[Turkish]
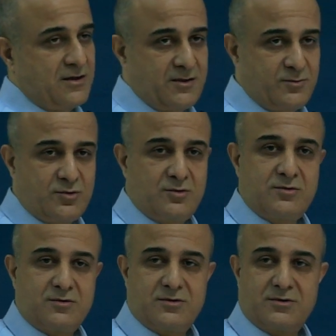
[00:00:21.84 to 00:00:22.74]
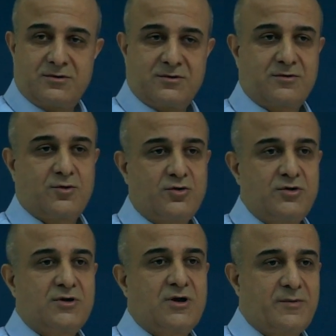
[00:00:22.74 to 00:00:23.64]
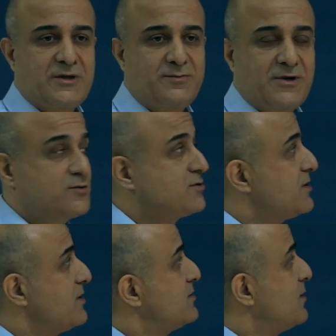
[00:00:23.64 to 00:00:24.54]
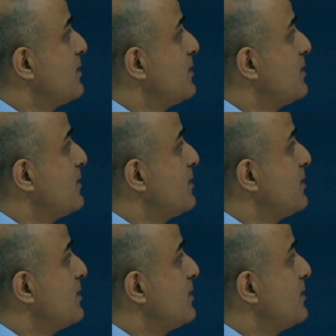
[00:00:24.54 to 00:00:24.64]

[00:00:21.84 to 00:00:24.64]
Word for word: e, bu e, konuyu kapatmak üzere,